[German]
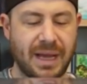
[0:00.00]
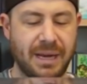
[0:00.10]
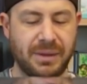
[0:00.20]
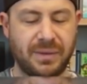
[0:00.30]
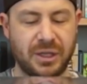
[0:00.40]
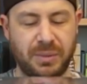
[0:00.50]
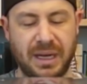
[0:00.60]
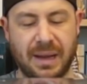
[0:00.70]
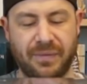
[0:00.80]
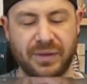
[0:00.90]
ein bis vier
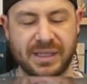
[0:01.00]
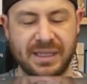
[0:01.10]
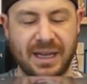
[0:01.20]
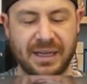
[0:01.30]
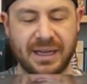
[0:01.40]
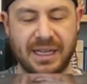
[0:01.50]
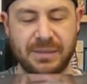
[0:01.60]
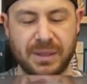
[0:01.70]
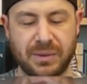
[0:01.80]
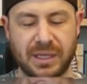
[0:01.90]
Spieler ab 14 Jahren,
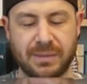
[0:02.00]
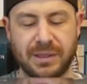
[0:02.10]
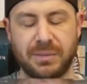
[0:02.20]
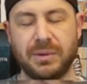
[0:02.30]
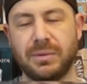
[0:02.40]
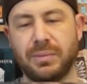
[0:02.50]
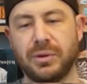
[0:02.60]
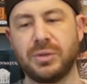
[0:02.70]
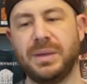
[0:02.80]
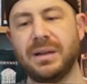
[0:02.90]
30 bis 120 Minuten
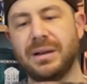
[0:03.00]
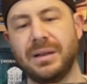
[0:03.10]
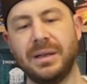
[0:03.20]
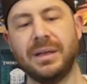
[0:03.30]
pro Spieler